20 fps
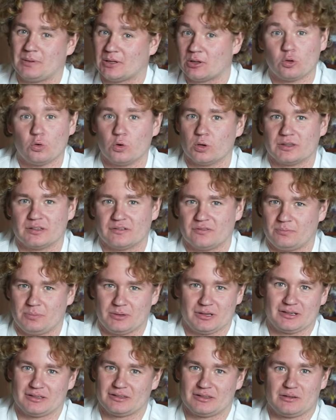пилотов,
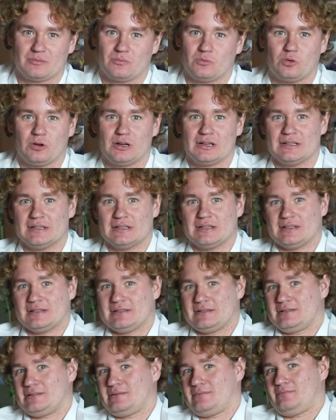поэтому...
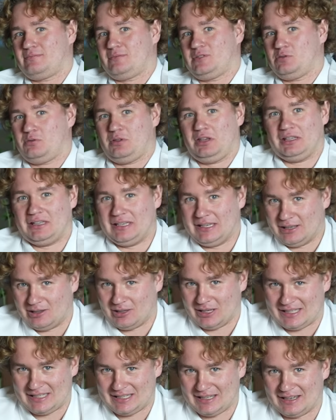Ну не
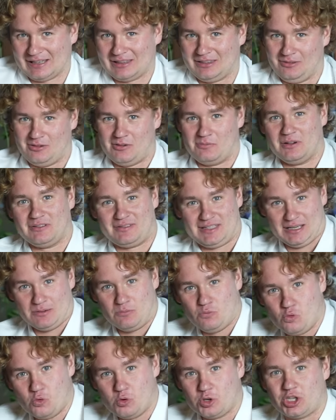делайте этого, мы все
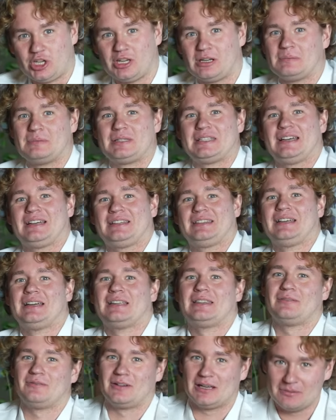мучаемся от
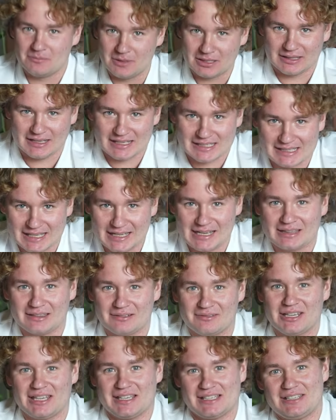этого. Именно из-за
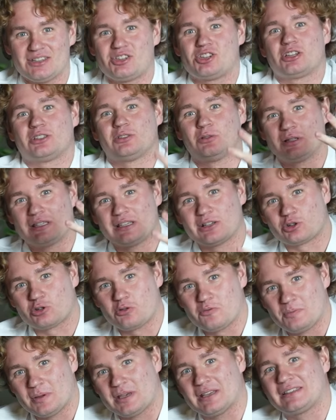этого я сейчас тут
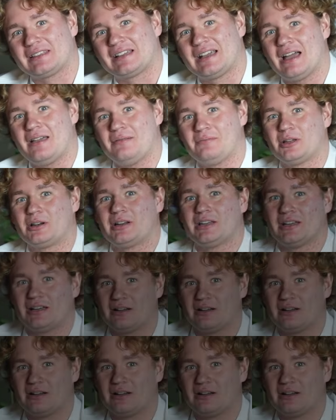сижу перед камерой и